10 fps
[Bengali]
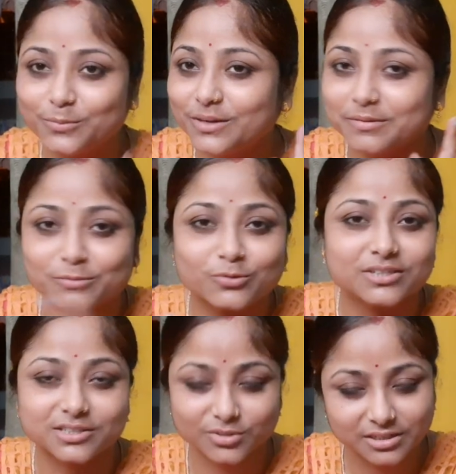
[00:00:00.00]
তোমরা আমার
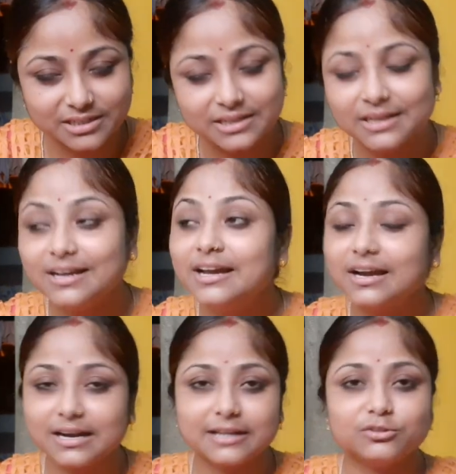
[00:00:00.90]
মুখটা একটুখানি
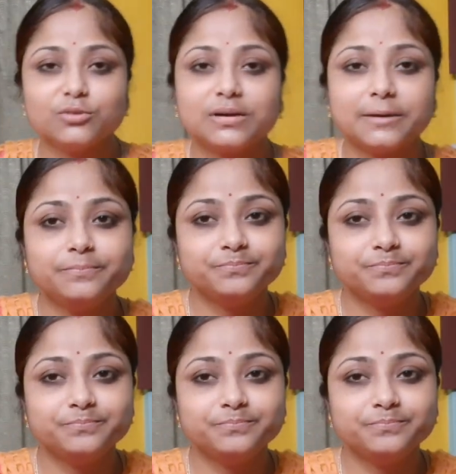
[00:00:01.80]
ক্লান্ত ভাব